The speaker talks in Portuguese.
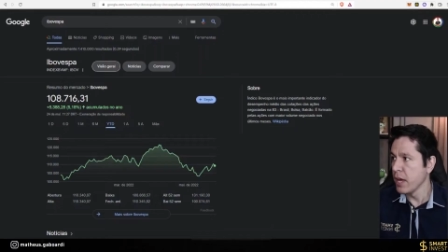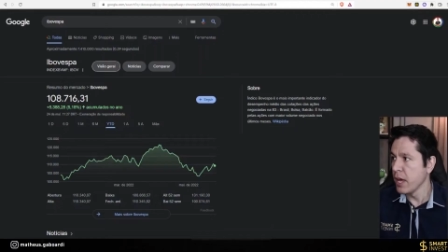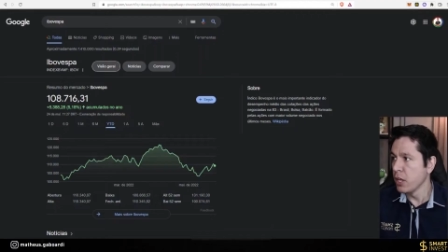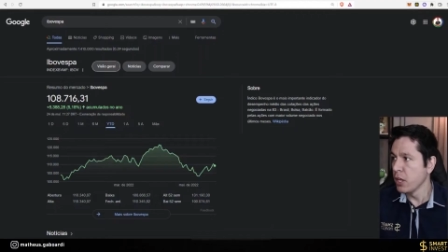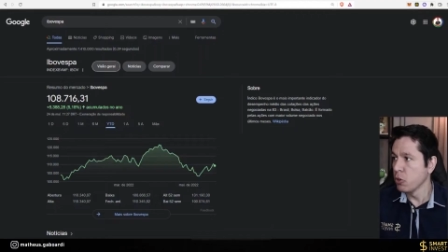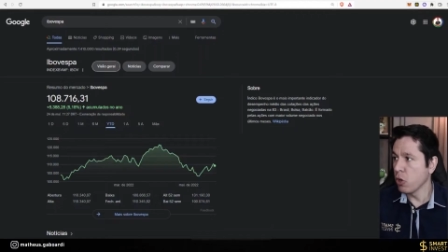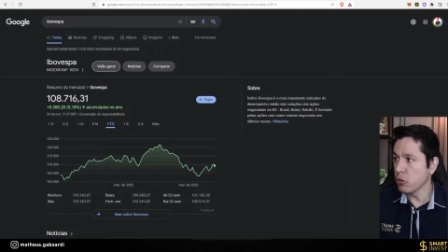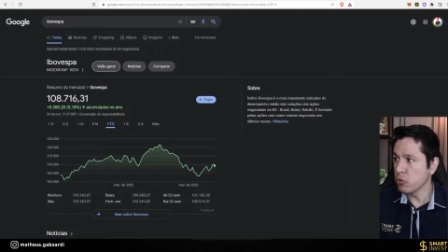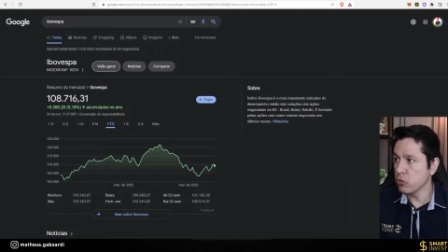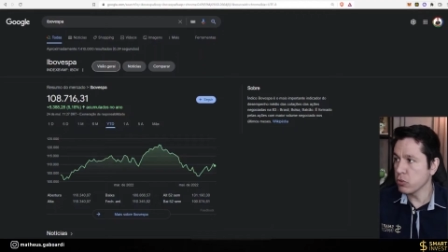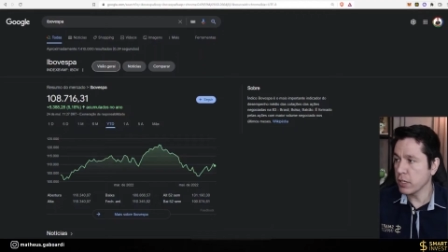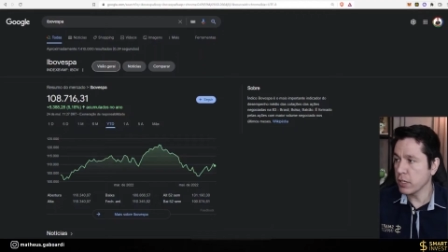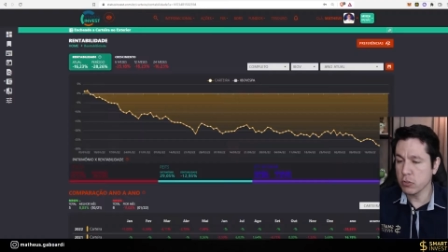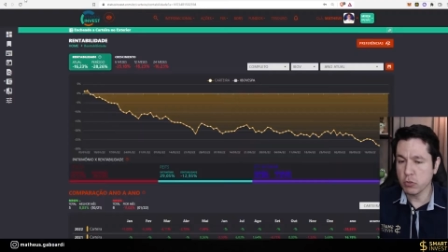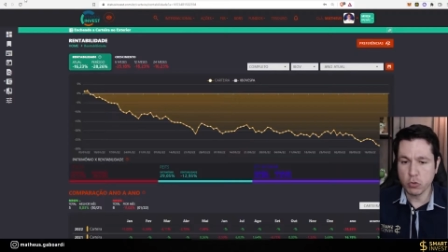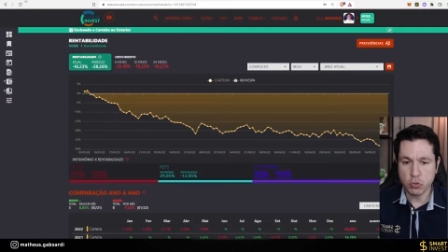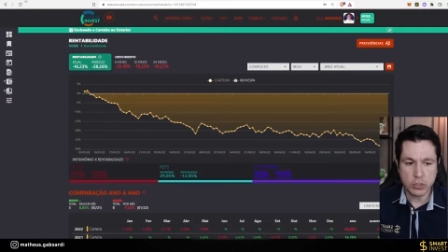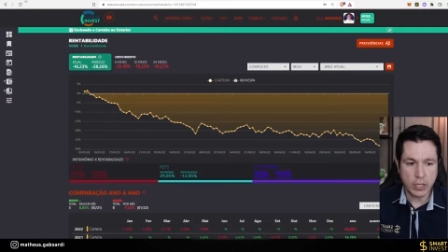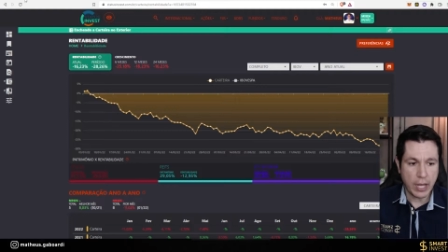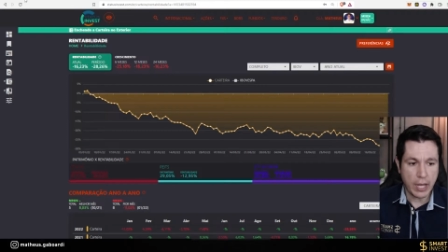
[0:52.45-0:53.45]
nossos
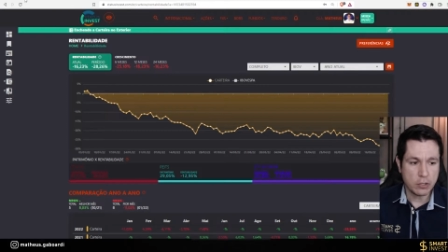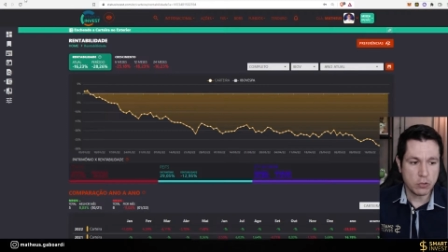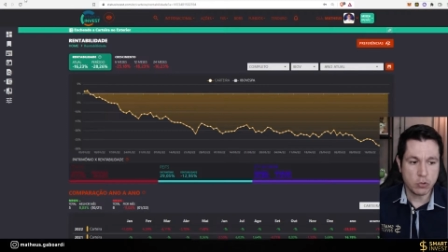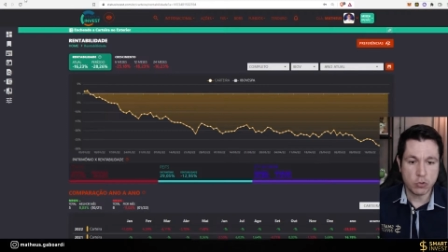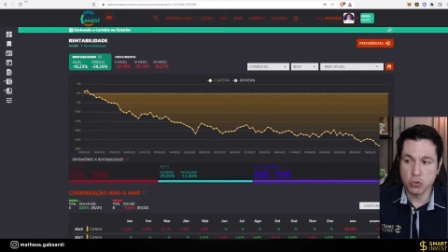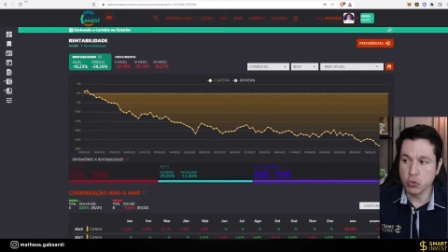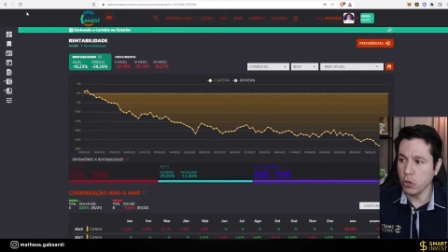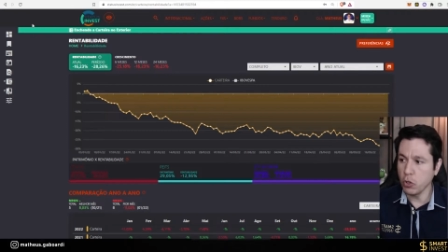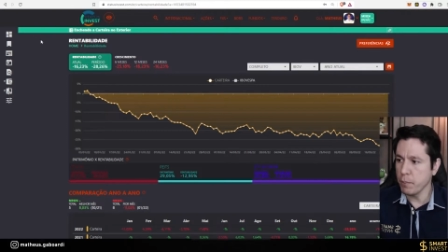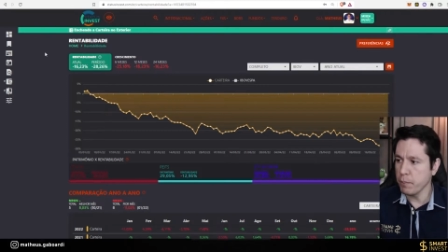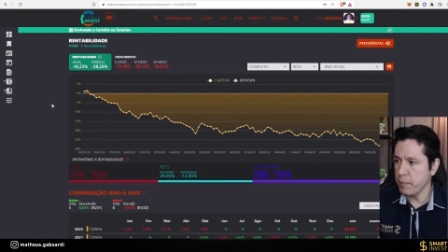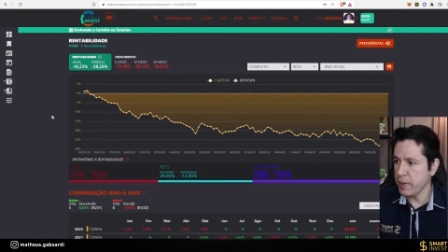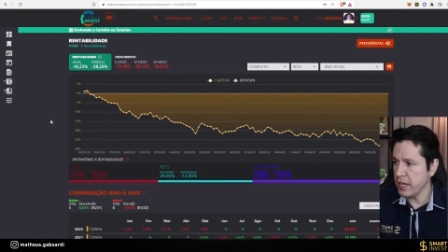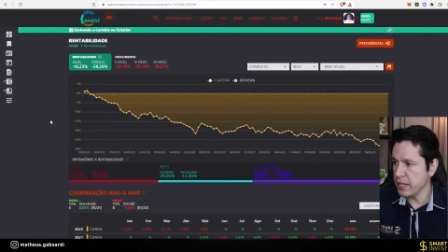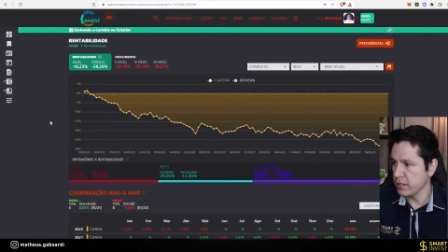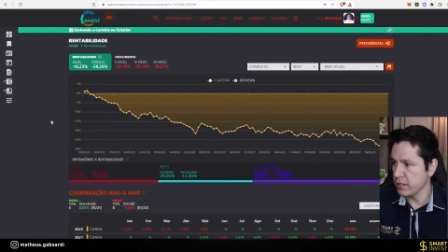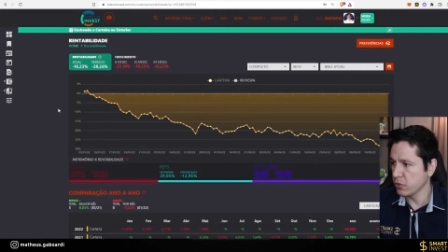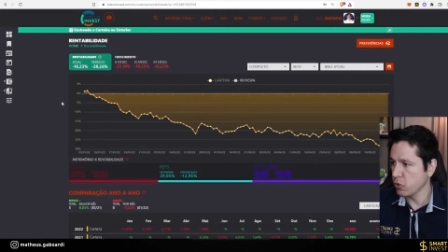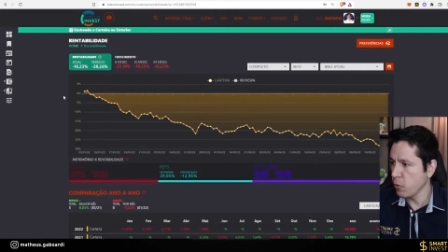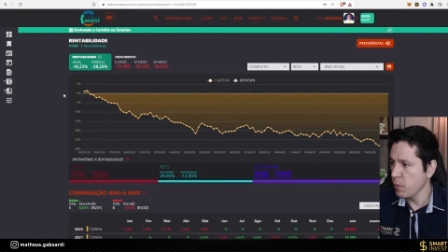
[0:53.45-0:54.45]
resultados do
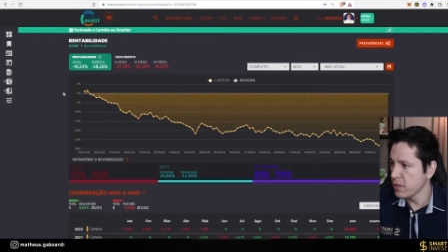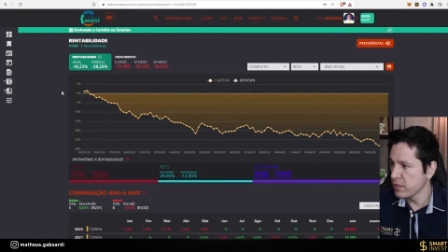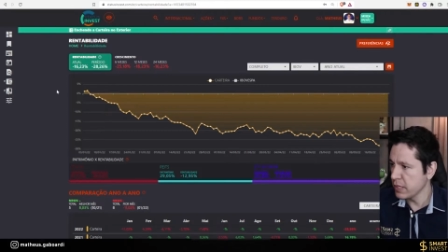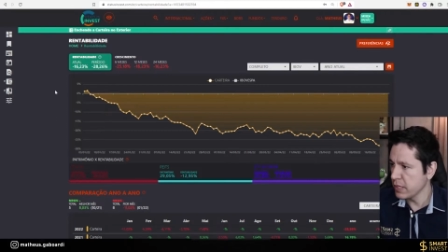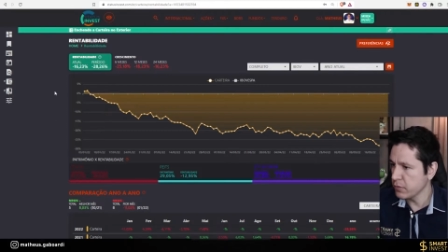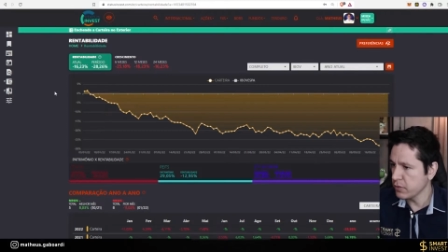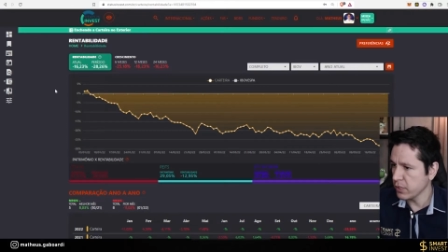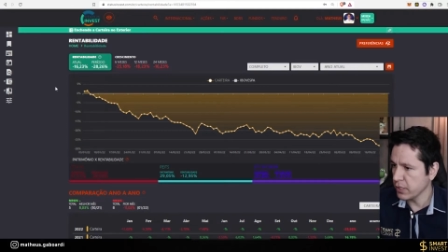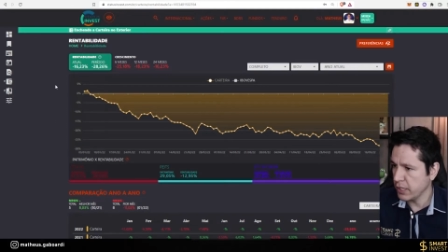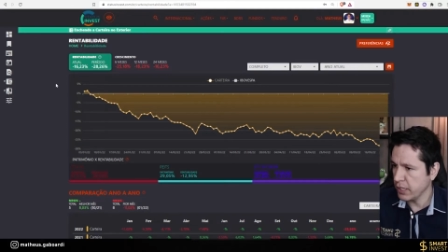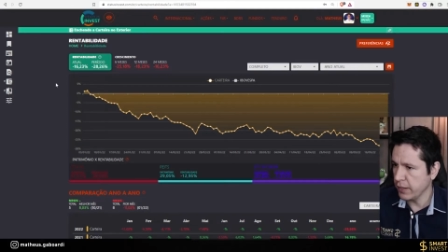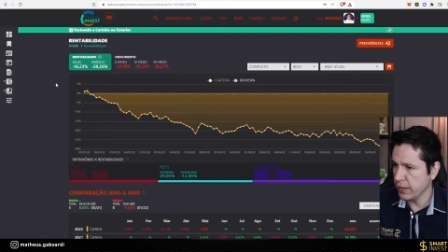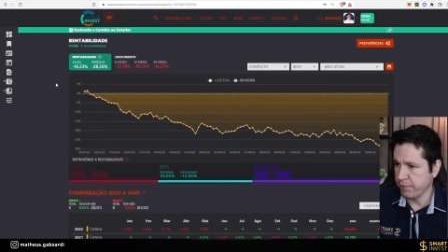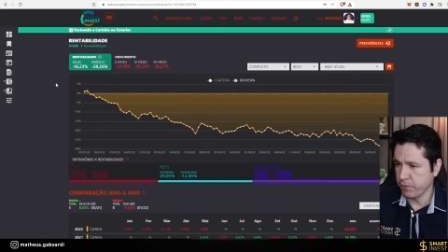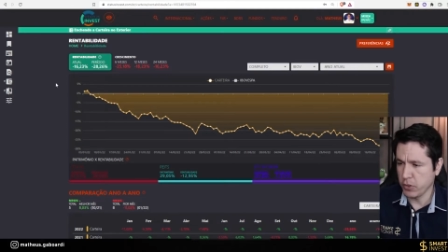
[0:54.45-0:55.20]
mês. Começamos aqui,